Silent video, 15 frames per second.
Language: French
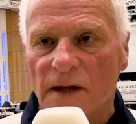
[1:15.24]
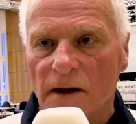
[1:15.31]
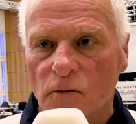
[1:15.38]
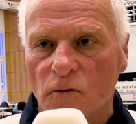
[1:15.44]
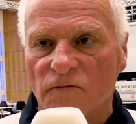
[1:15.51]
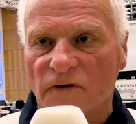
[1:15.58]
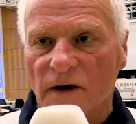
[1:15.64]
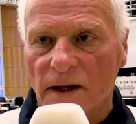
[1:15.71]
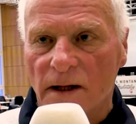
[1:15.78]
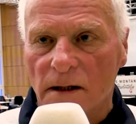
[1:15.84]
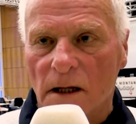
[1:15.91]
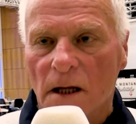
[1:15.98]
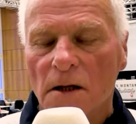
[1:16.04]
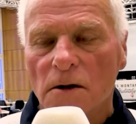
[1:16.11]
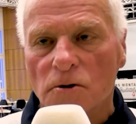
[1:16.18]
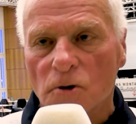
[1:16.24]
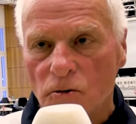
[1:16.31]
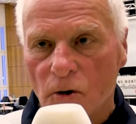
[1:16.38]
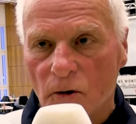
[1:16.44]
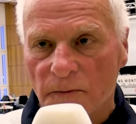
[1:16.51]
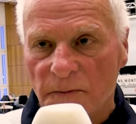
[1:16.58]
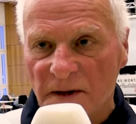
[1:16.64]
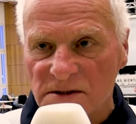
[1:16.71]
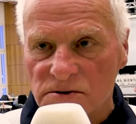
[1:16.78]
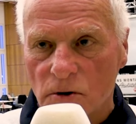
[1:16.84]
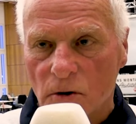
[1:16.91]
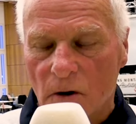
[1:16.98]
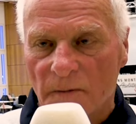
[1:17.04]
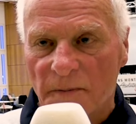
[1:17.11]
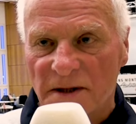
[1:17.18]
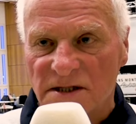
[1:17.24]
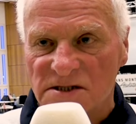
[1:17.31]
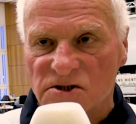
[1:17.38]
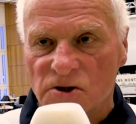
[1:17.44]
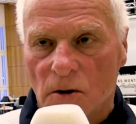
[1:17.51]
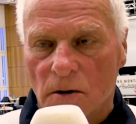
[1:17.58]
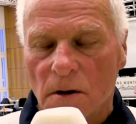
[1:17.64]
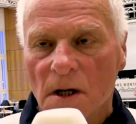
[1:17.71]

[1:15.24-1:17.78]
découvrir nos deux pistes de compétition.